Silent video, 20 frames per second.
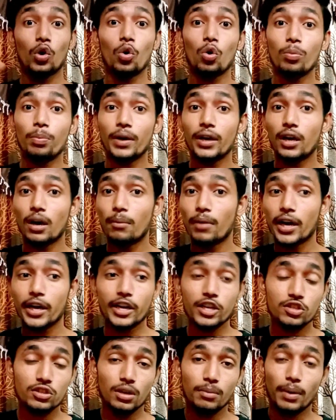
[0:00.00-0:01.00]
करोड़ रुपए कमा
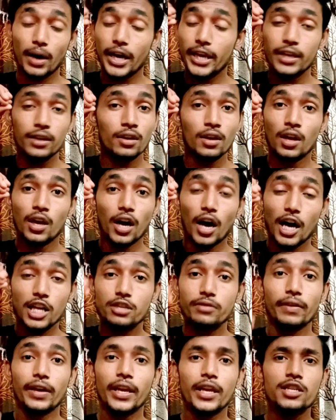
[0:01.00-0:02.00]
के इसने भाई
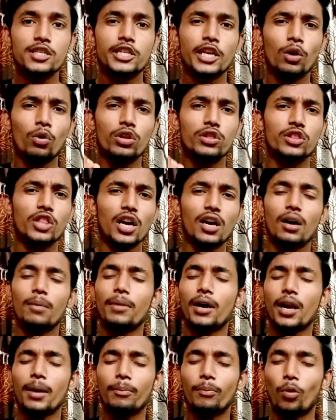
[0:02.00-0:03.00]
आज वेनसडे और इतना
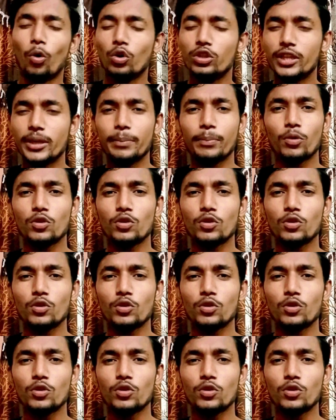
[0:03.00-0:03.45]
कमाना बहुत ही